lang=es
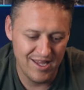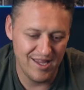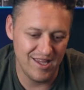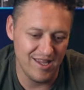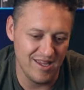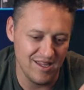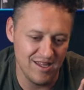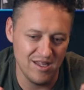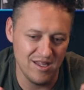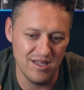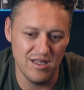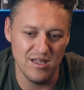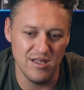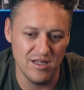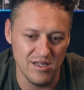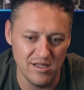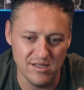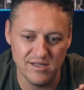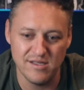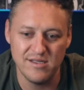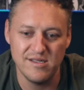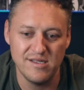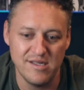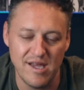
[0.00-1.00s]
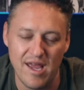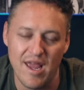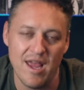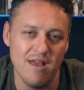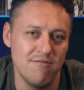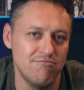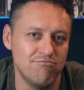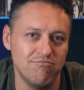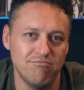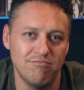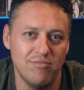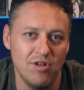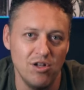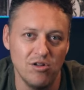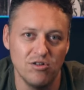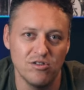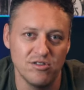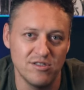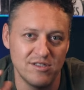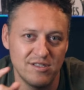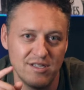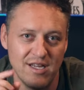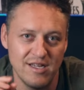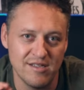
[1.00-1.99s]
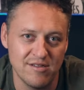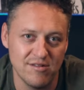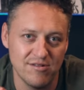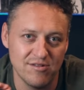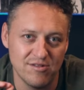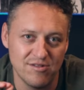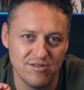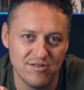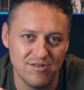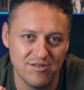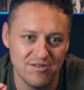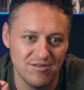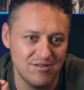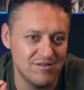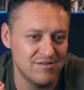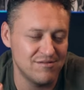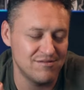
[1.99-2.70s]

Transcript: y si los, esos